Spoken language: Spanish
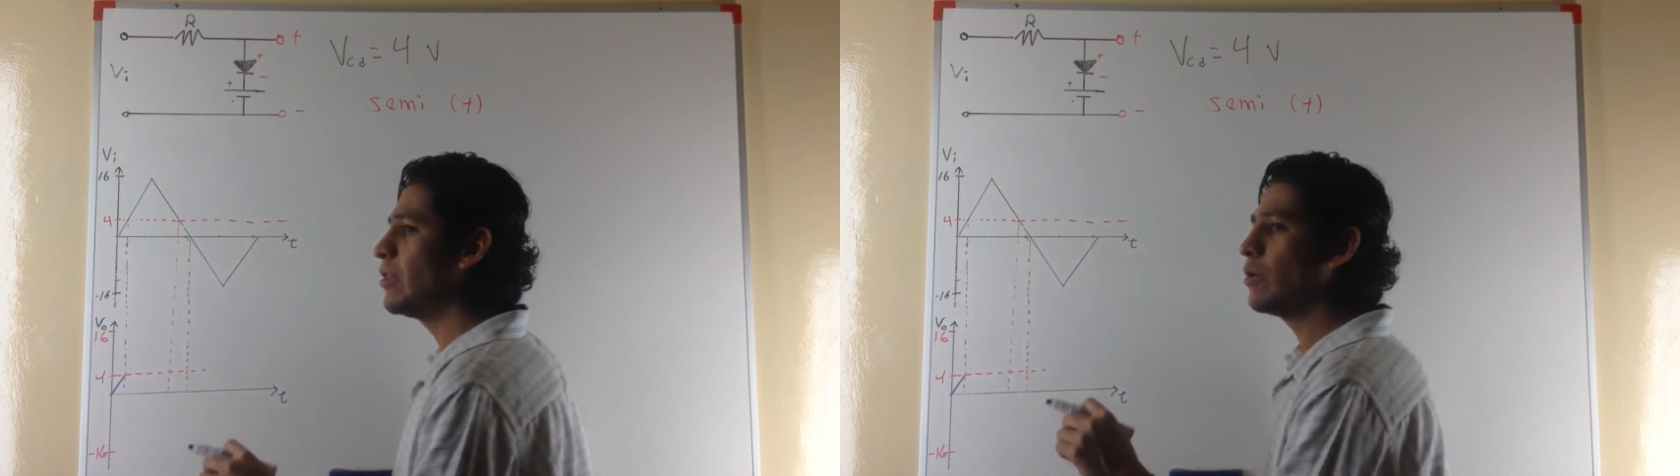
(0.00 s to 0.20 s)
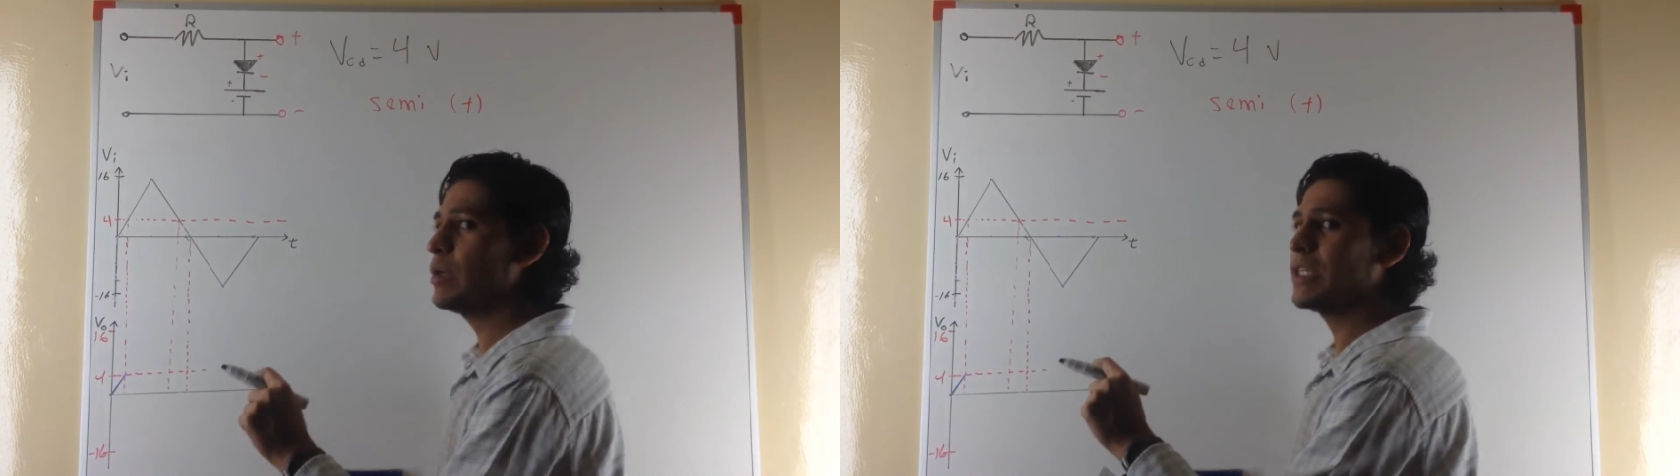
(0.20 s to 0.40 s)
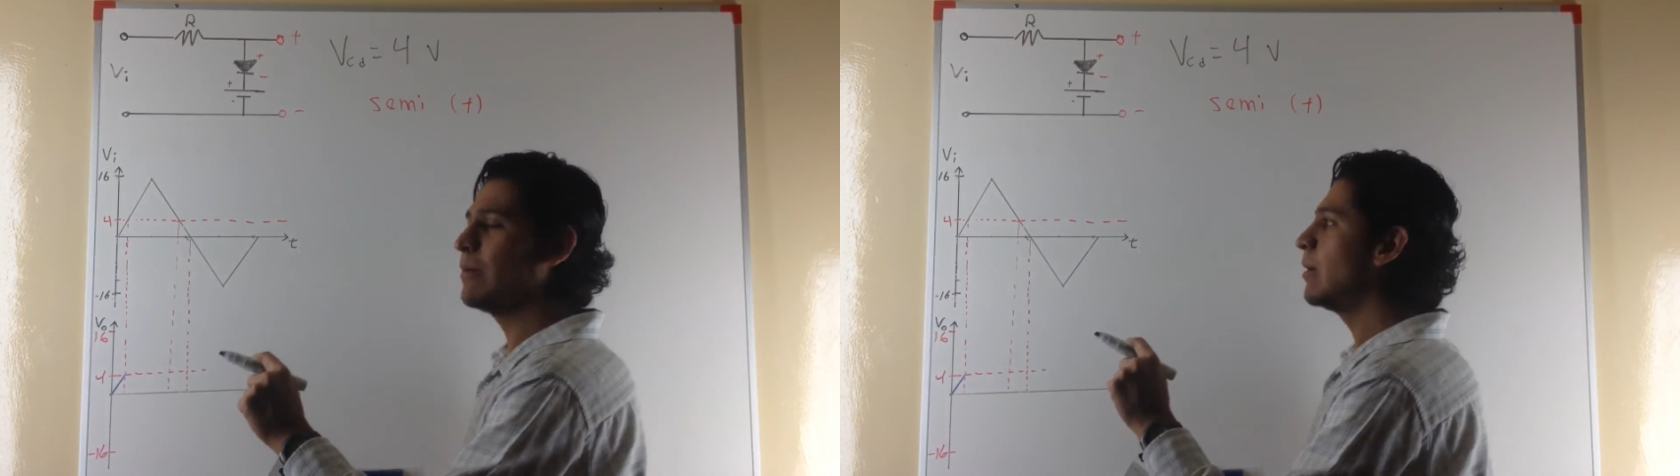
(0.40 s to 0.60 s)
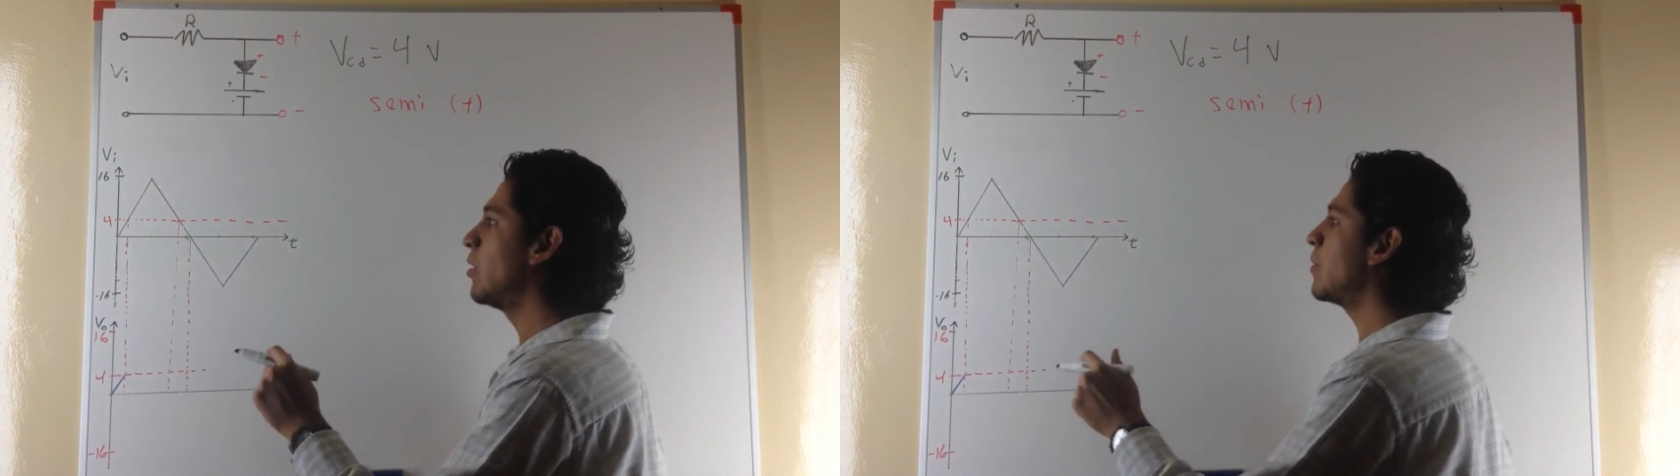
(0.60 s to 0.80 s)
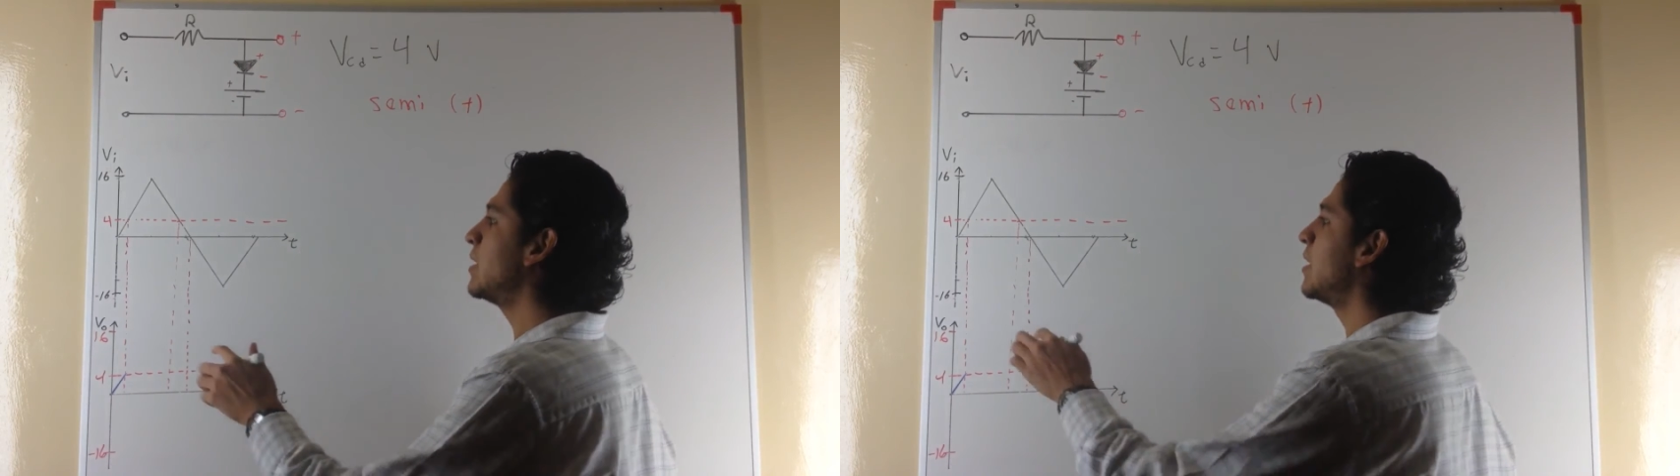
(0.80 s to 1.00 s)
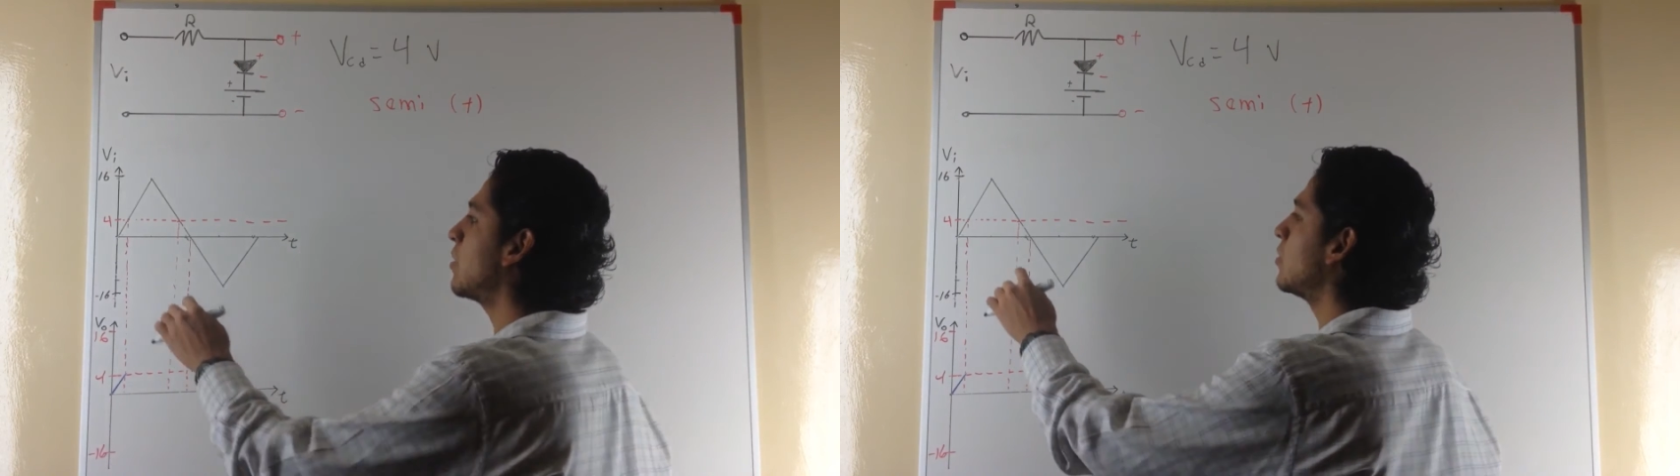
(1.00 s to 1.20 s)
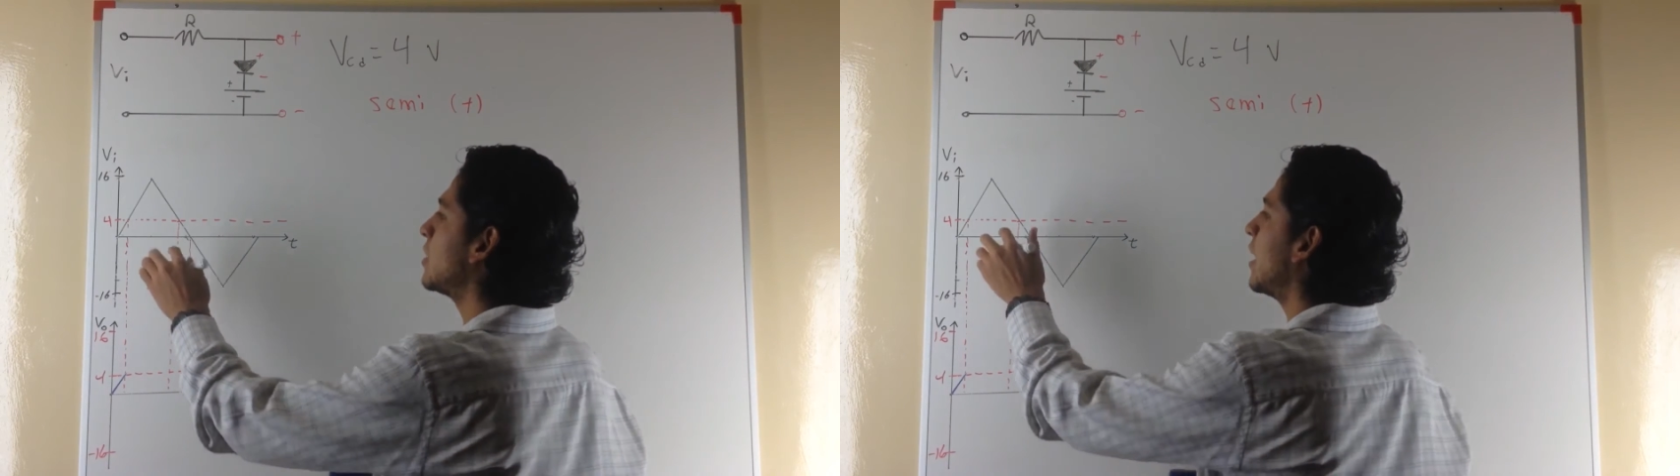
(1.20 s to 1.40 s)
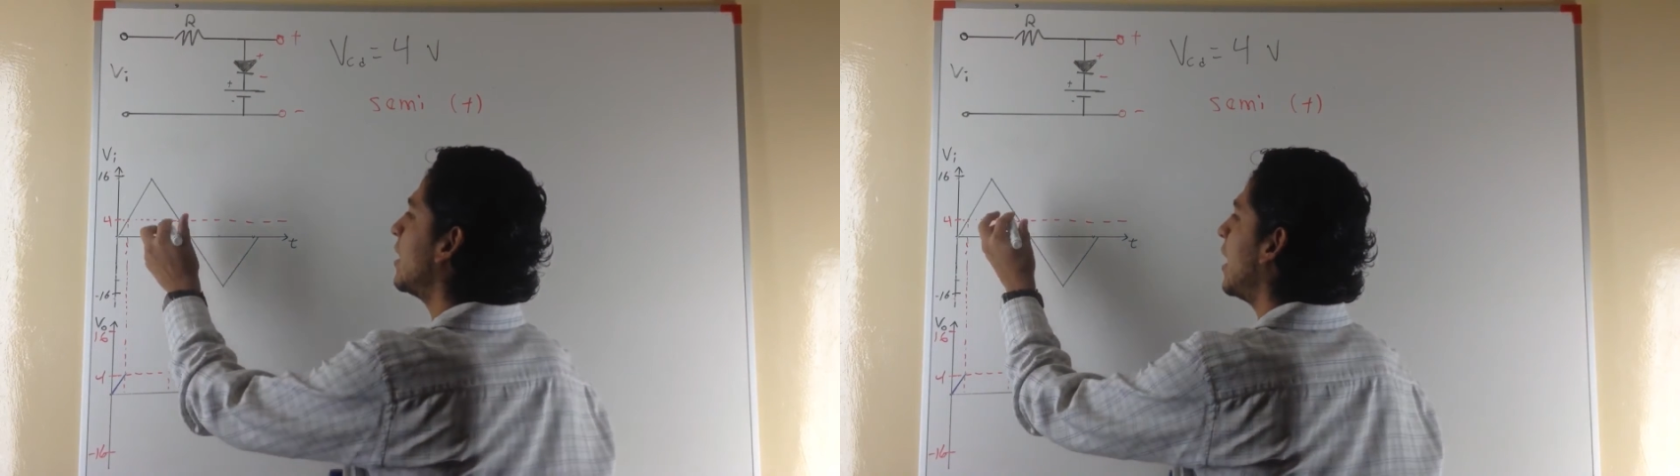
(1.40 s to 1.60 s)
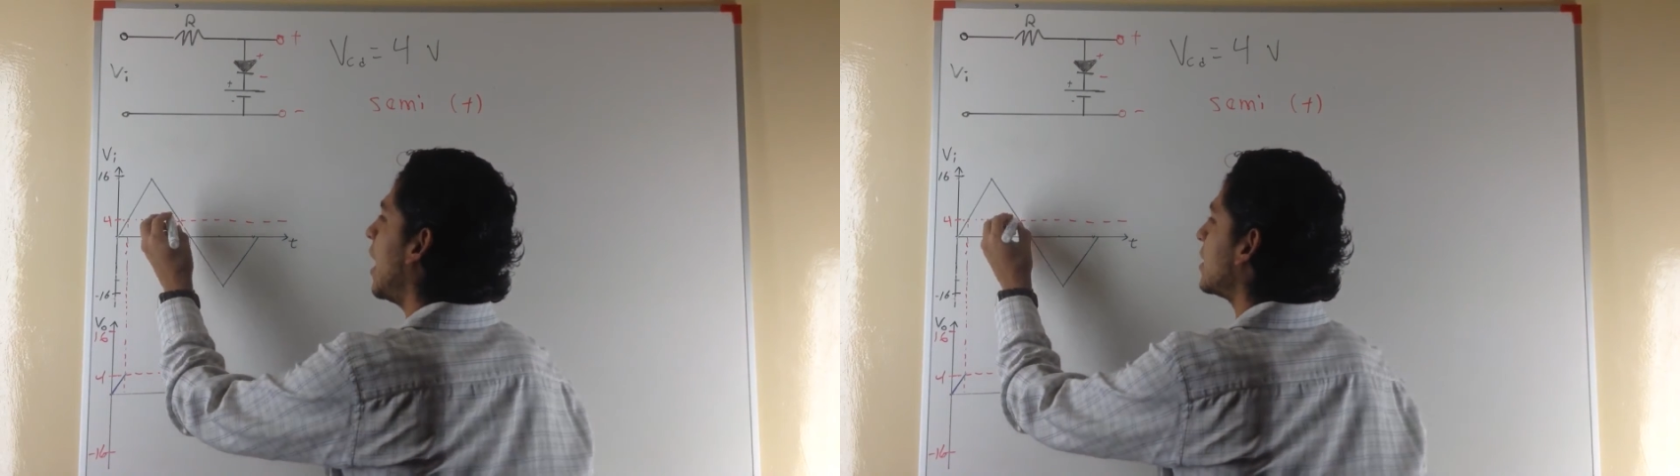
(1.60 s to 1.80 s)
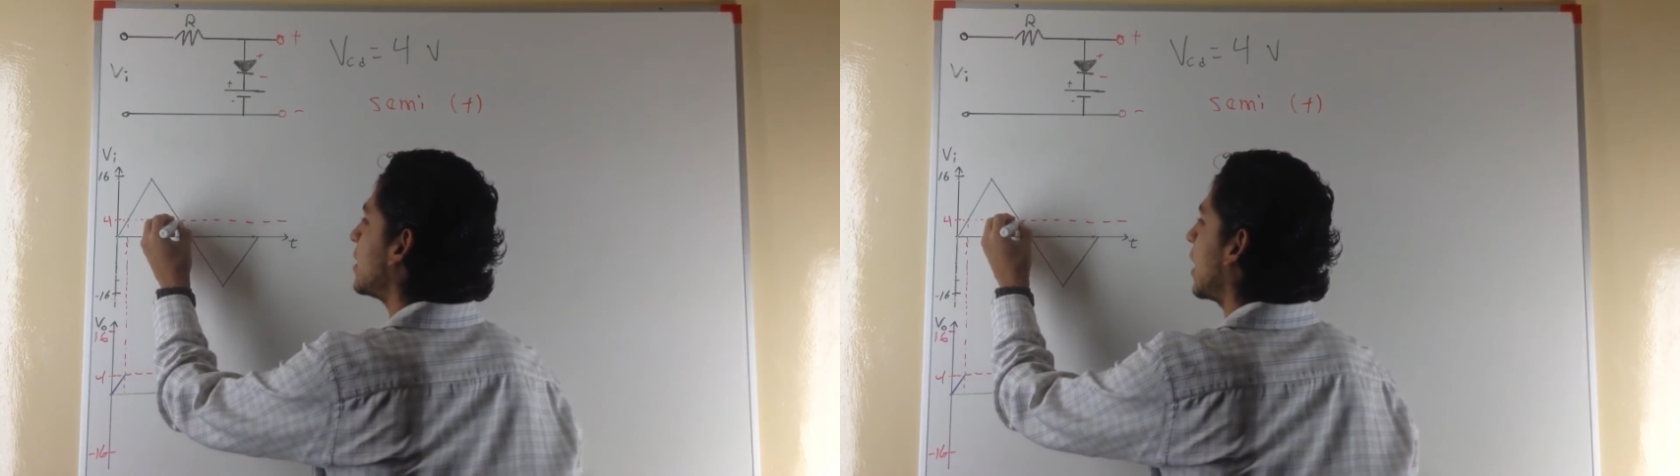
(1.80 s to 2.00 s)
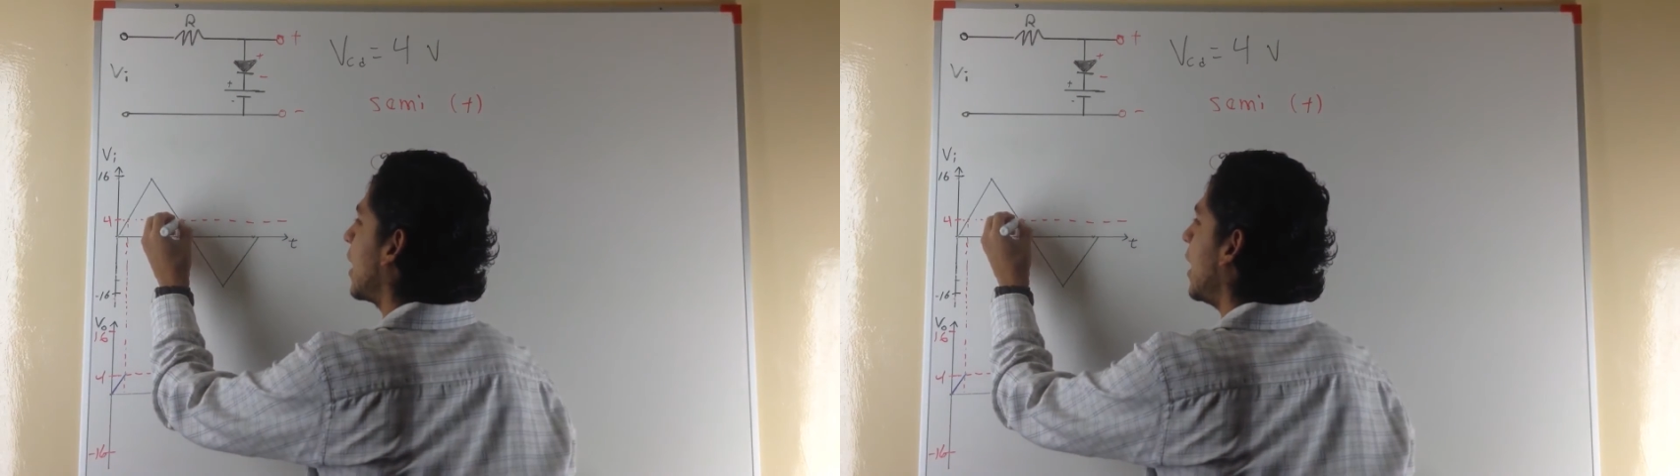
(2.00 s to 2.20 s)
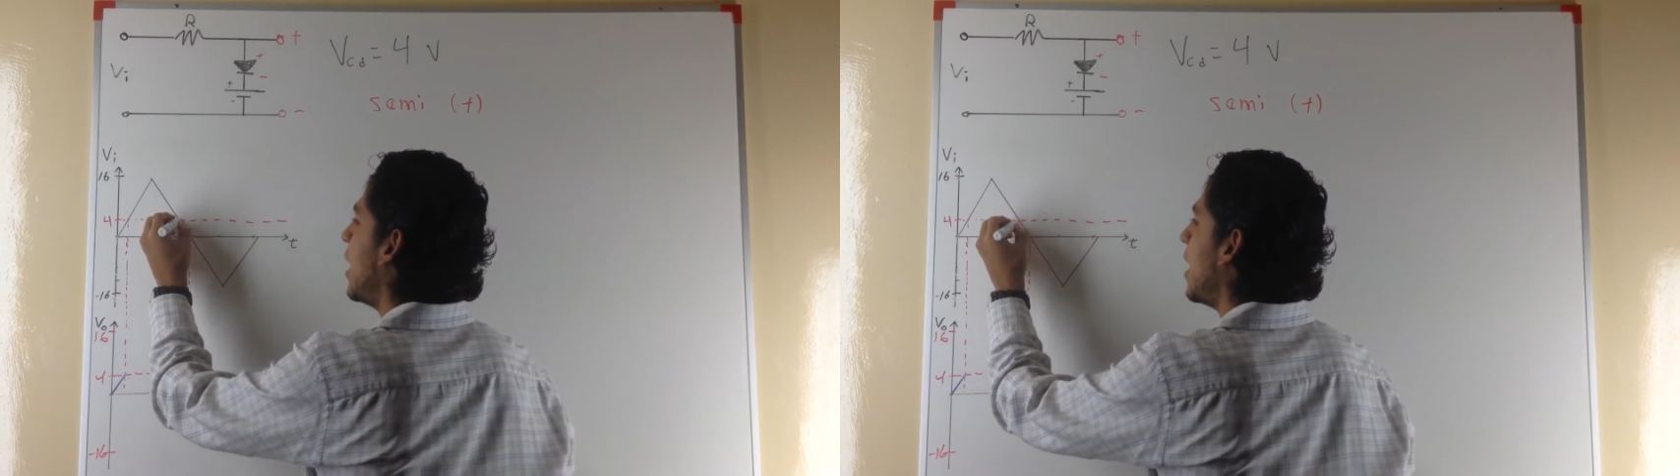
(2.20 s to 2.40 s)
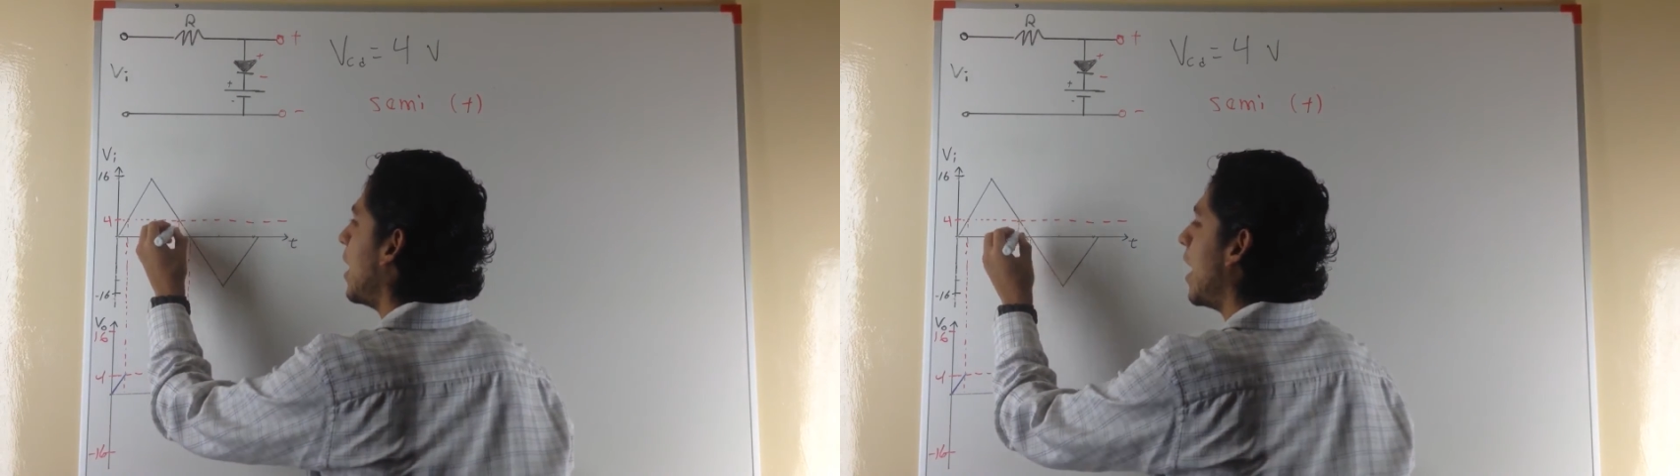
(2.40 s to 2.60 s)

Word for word: todo ese valor va a ser constante hasta que,